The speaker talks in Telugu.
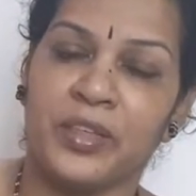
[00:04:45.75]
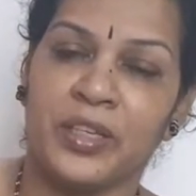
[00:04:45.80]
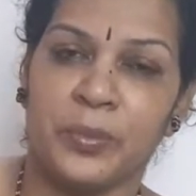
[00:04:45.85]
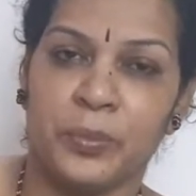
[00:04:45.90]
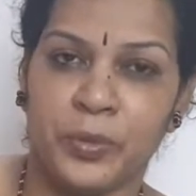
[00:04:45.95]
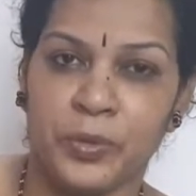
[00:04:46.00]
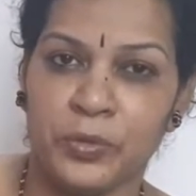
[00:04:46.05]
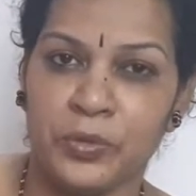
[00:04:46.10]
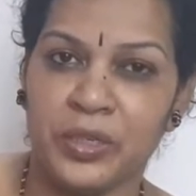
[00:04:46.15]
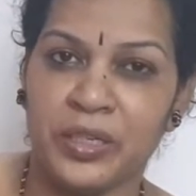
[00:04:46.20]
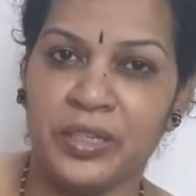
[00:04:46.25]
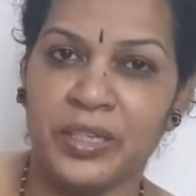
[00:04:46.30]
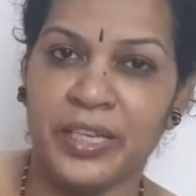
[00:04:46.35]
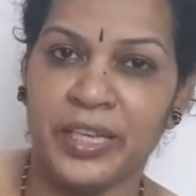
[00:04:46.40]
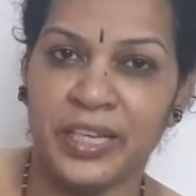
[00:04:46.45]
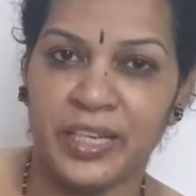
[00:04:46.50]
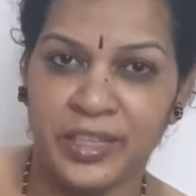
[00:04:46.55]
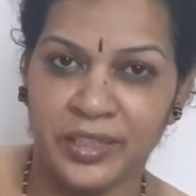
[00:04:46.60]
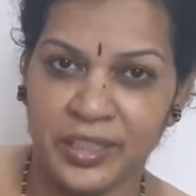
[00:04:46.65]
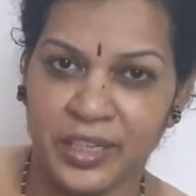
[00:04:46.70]
ఇప్పుడు చూడండి
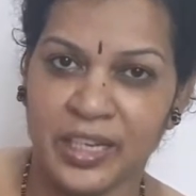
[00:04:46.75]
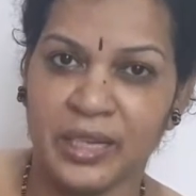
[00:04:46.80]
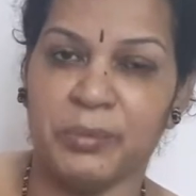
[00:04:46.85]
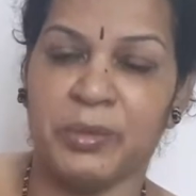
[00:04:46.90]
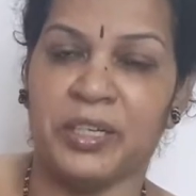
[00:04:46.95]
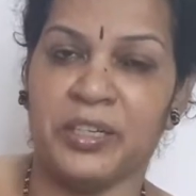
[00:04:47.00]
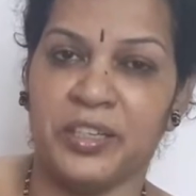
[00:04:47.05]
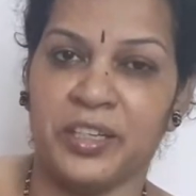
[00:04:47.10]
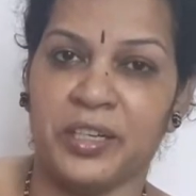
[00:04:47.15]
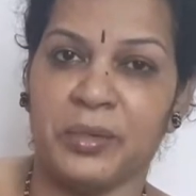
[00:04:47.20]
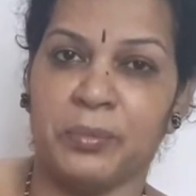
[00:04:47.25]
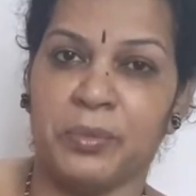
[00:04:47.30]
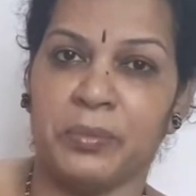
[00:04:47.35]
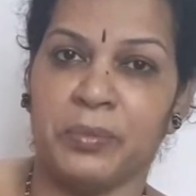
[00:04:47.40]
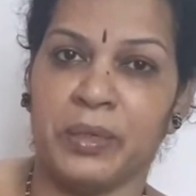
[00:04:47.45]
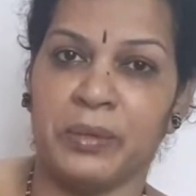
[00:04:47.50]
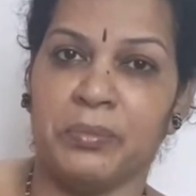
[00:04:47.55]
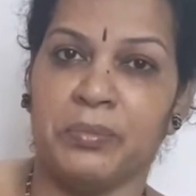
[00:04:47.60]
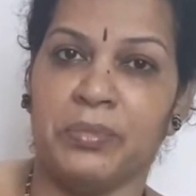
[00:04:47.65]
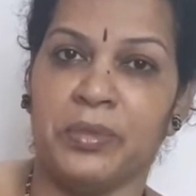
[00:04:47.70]
ఏకతాళం అంటారు ఇప్పుడు
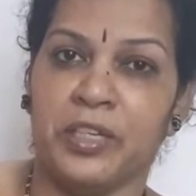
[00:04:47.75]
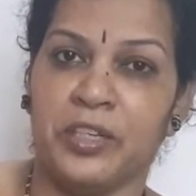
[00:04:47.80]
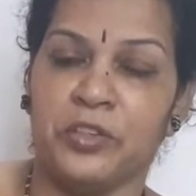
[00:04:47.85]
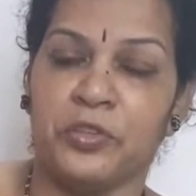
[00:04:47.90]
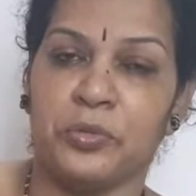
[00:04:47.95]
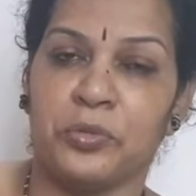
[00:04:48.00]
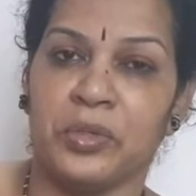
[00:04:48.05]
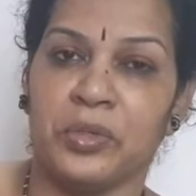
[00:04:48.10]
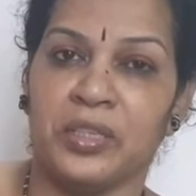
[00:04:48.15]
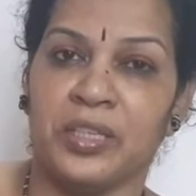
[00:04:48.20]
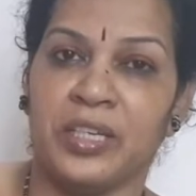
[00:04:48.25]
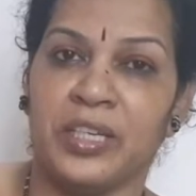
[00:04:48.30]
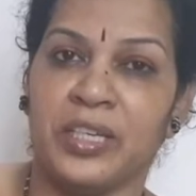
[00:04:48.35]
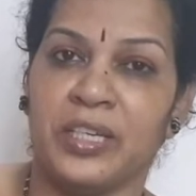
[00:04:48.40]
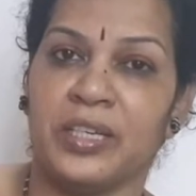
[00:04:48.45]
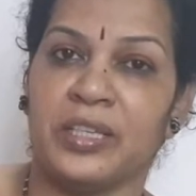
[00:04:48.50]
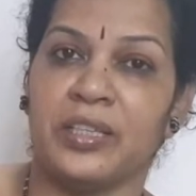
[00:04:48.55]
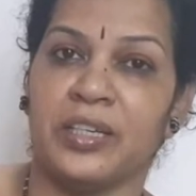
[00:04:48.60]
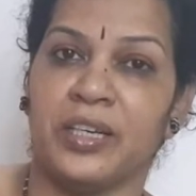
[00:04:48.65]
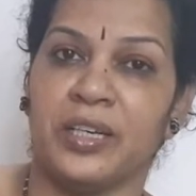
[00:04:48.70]
మనం నేర్చుకునేది
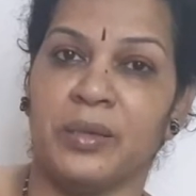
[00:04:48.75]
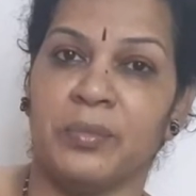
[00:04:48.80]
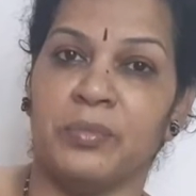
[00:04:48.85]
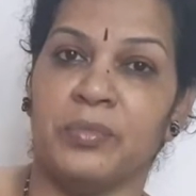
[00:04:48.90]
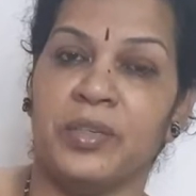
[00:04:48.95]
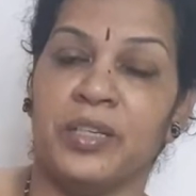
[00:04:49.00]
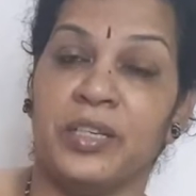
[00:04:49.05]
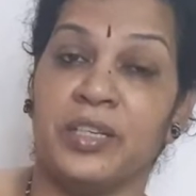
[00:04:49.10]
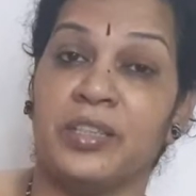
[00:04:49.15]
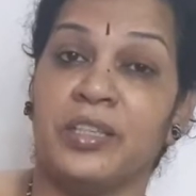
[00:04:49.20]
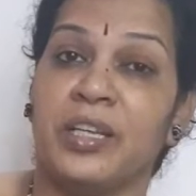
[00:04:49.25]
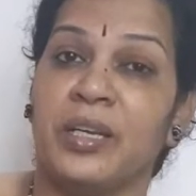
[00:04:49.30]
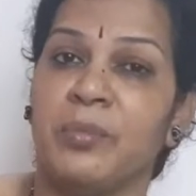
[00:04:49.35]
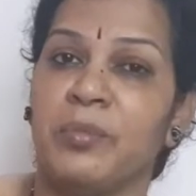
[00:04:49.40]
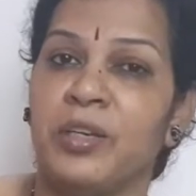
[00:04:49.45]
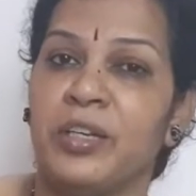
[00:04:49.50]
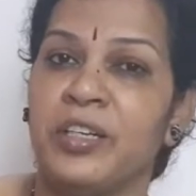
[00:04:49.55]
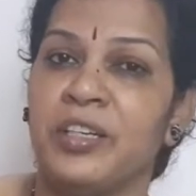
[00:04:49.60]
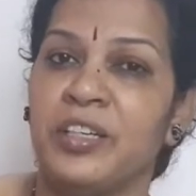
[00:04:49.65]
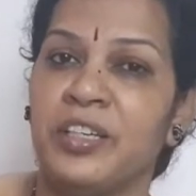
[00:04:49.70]
ఏకతాళం
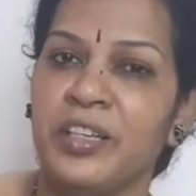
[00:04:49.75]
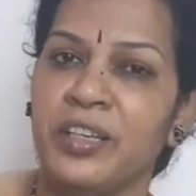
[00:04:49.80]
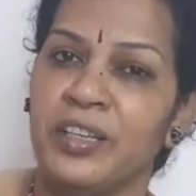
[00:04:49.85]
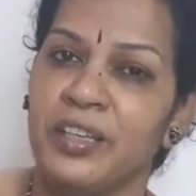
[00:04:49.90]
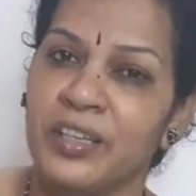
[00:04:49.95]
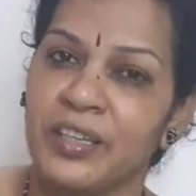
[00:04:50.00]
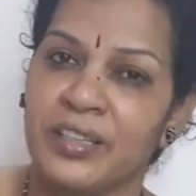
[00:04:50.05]
ఏకతాళంలో ఏంటి